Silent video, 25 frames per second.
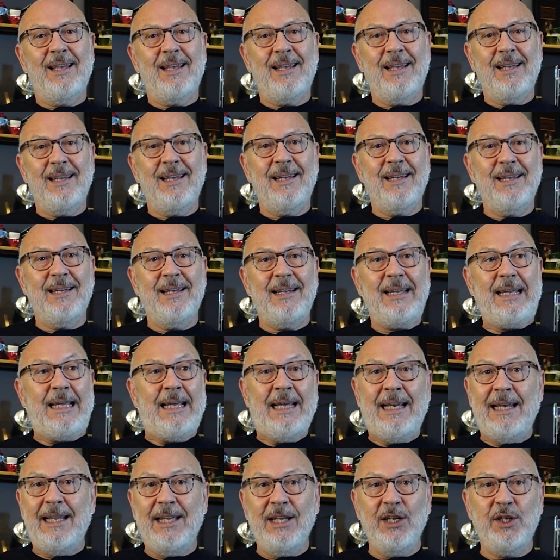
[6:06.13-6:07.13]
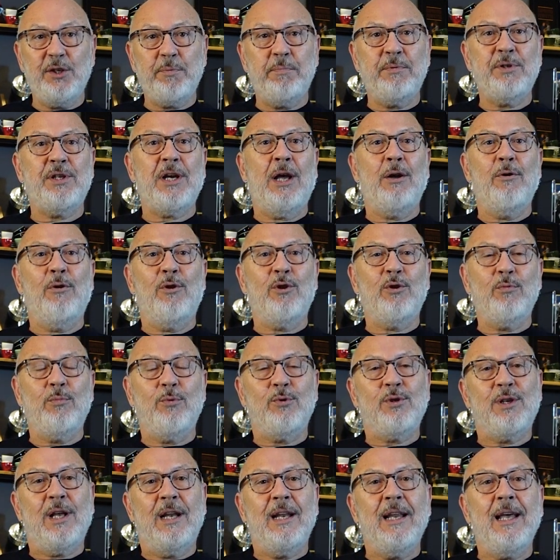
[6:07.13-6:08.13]
E, ilginç bir şey oldu bu
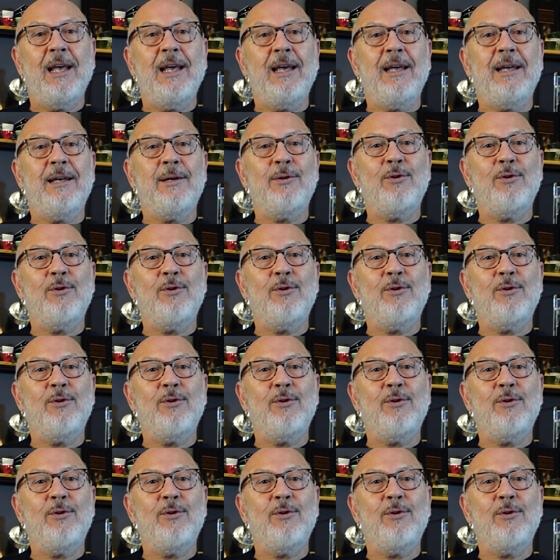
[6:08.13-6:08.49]
sene.